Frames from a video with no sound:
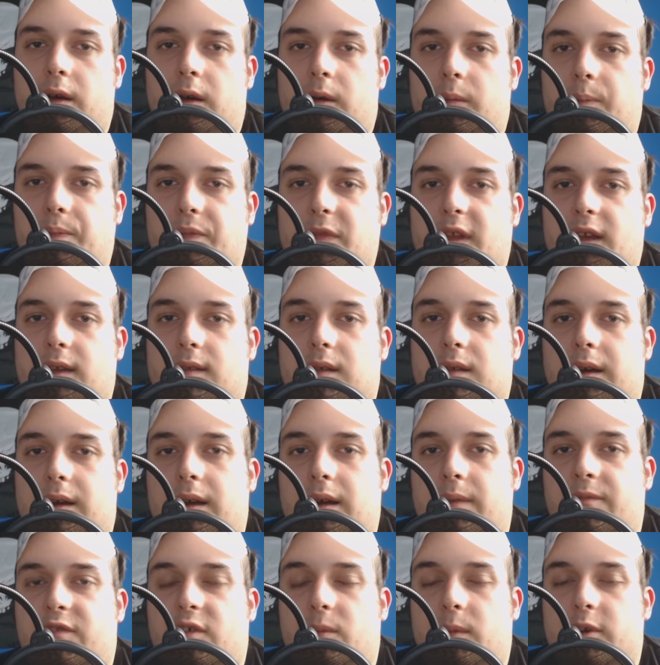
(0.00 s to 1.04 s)
ähm,
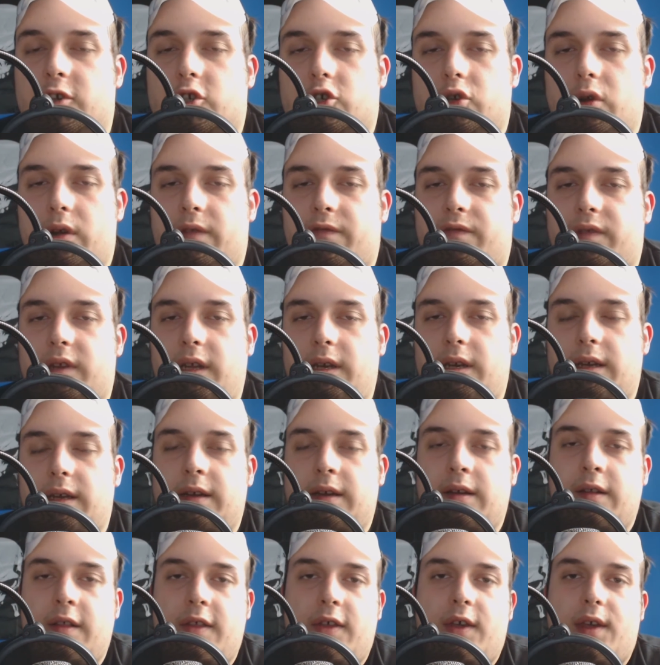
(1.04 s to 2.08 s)
ich sage einfach mal
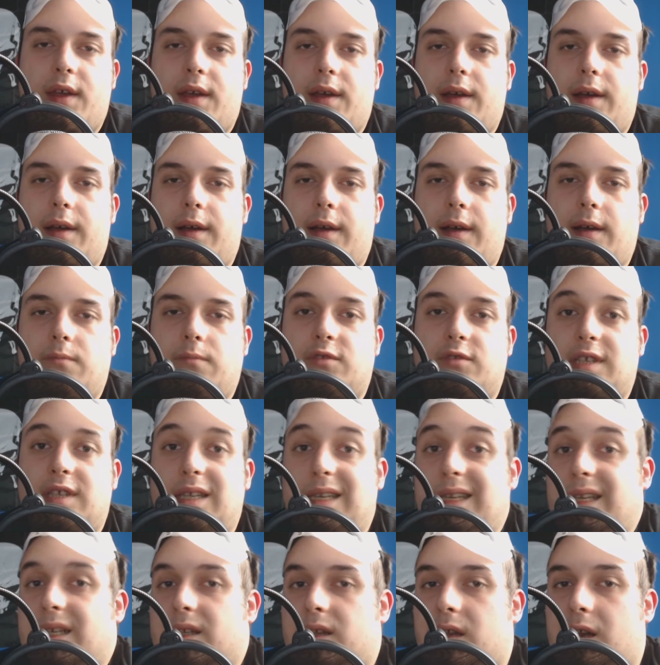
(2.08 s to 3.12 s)
Störenfriede,
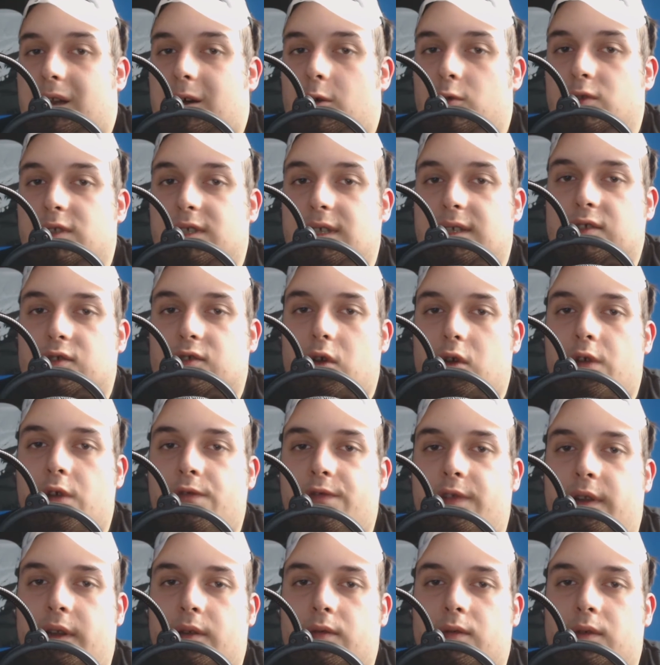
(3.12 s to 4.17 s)
ähm, sich nicht trauen, sich
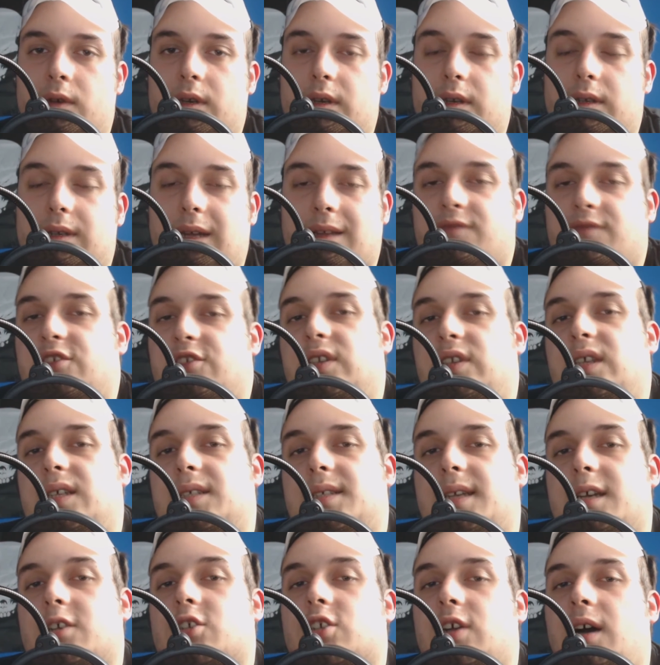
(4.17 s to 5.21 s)
zu öffnen. Und das
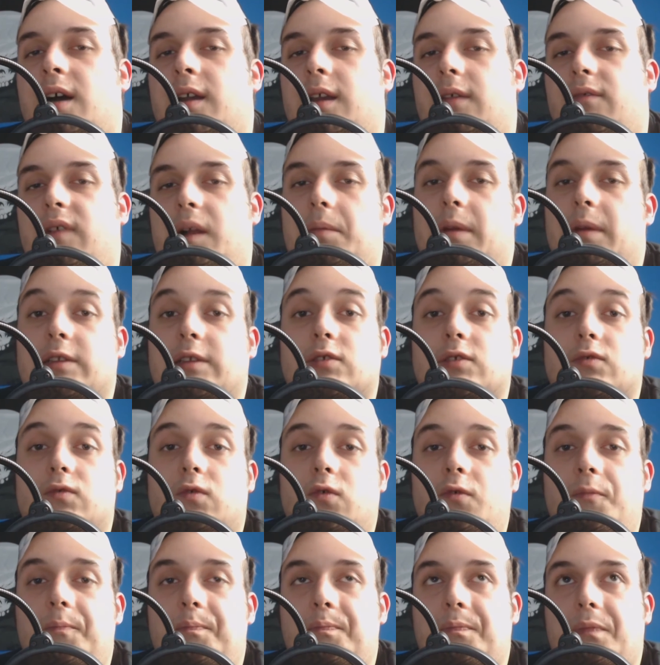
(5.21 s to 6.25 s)
finde ich sehr schade, weil
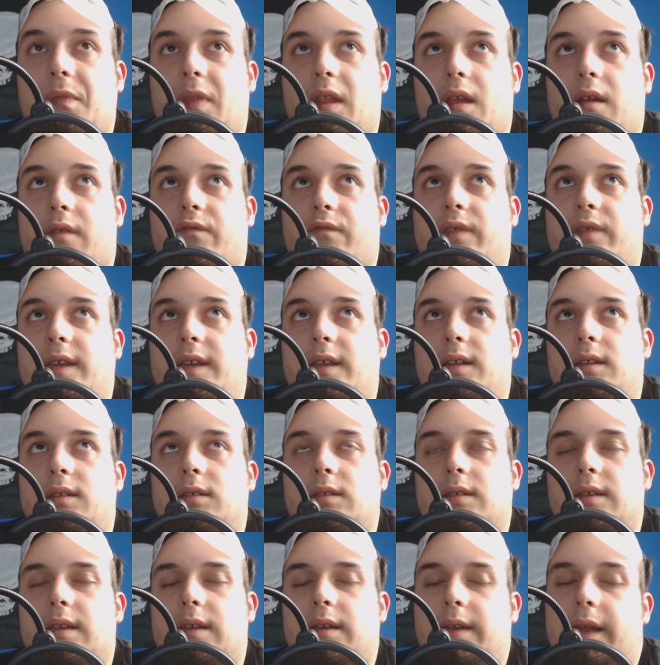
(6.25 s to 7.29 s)
man so
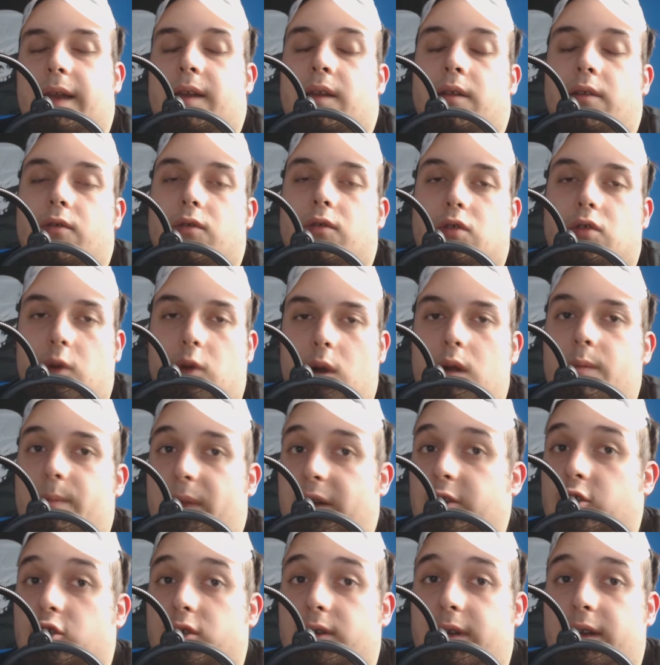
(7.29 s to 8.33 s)
vielen netten und
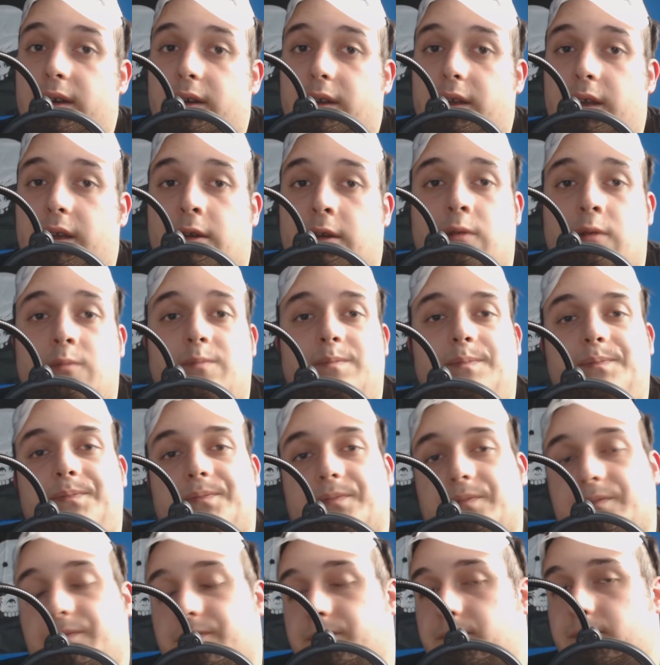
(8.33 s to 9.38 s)
tollen Menschen entgeht.
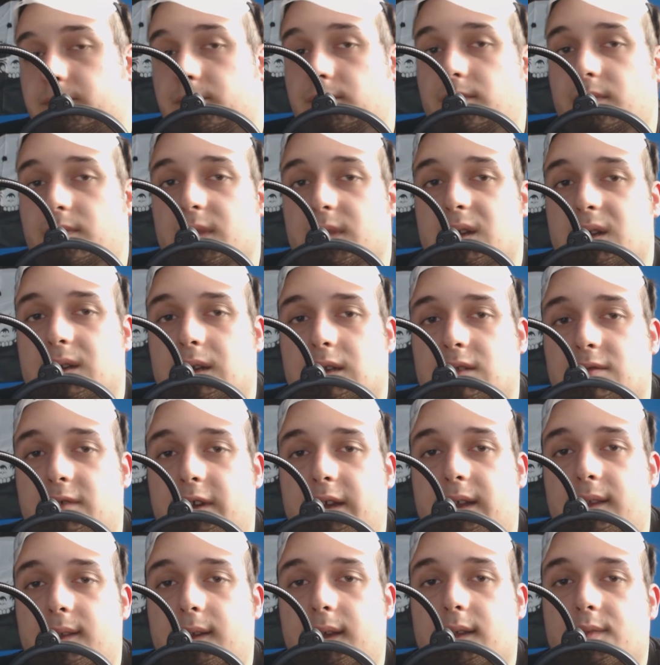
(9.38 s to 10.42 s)

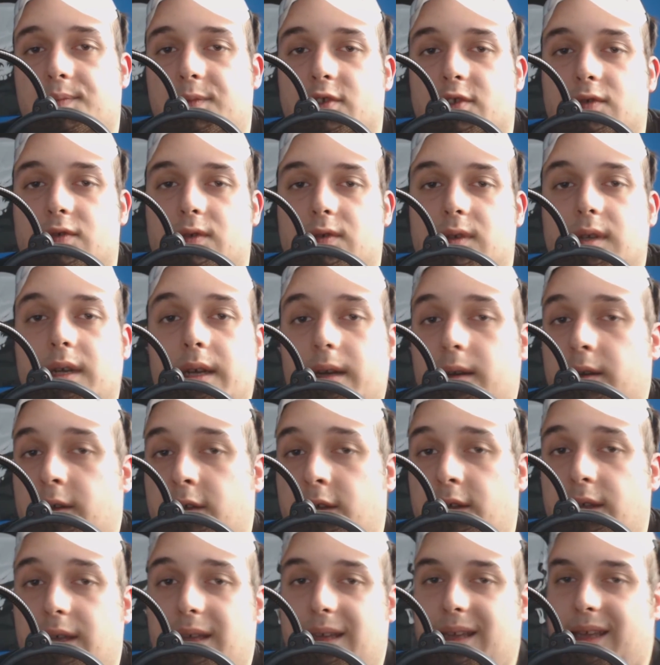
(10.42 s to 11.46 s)
Das war jetzt erstmal so
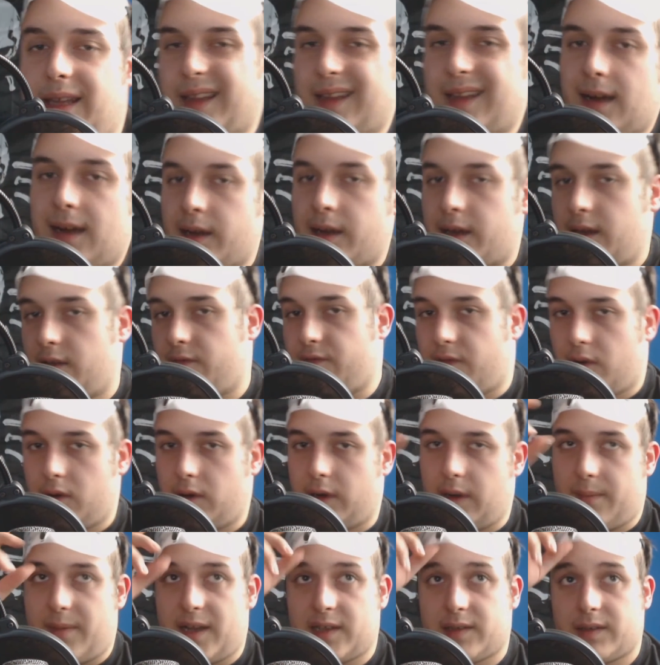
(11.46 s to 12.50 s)
der Gedanke
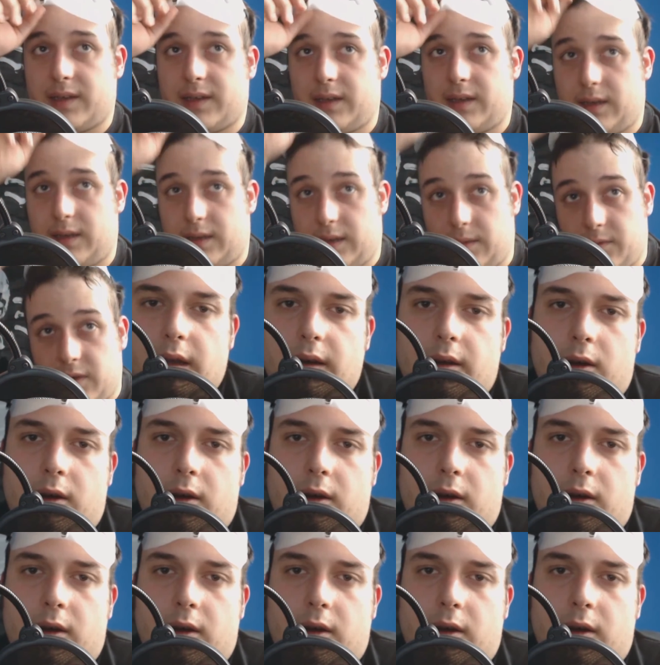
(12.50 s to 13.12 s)
von der Maske.